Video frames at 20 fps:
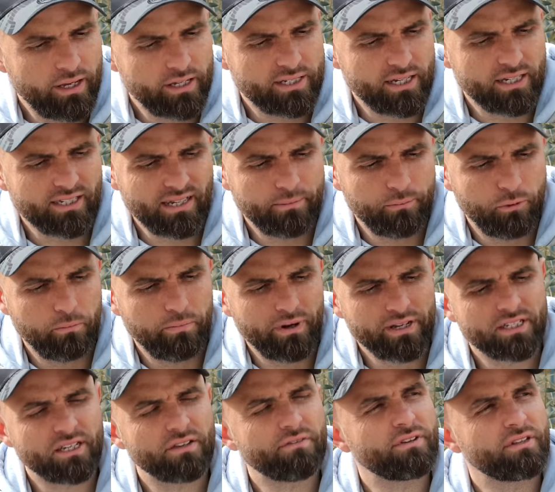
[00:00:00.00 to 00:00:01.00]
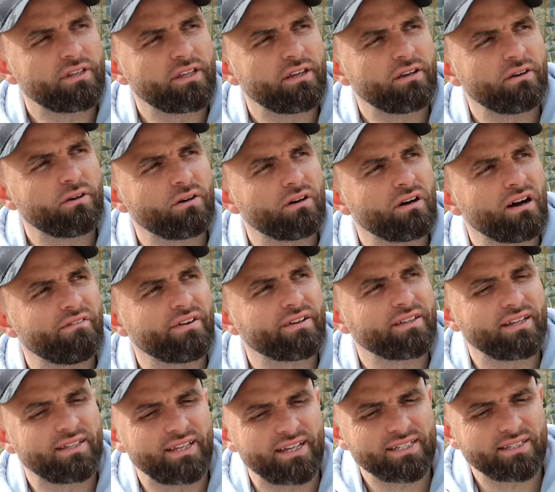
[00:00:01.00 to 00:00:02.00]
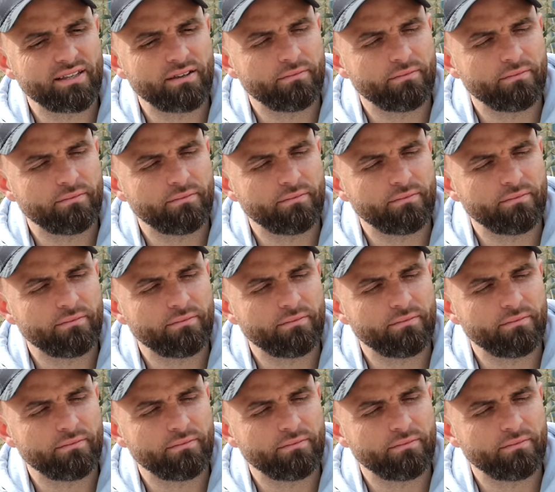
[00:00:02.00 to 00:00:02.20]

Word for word: Et ça, ça ne peut pas s'éviter euh, avec des tests